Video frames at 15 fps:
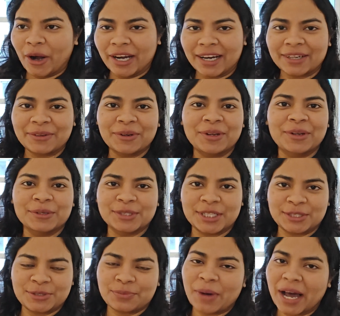অর্ডার করলেও
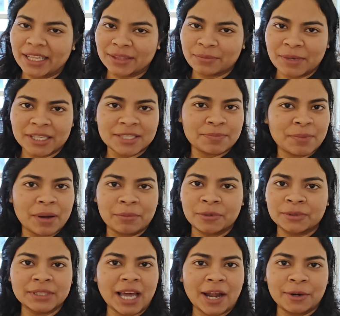যে একটু ভাত মাছ
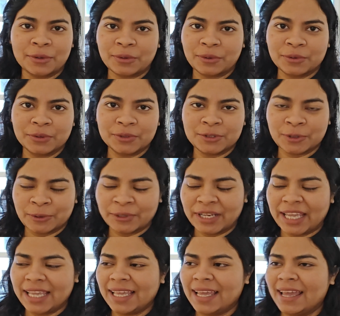পাবো তারও কোনো জো
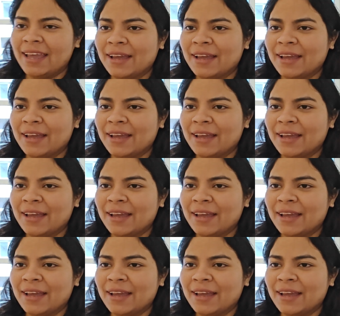নেই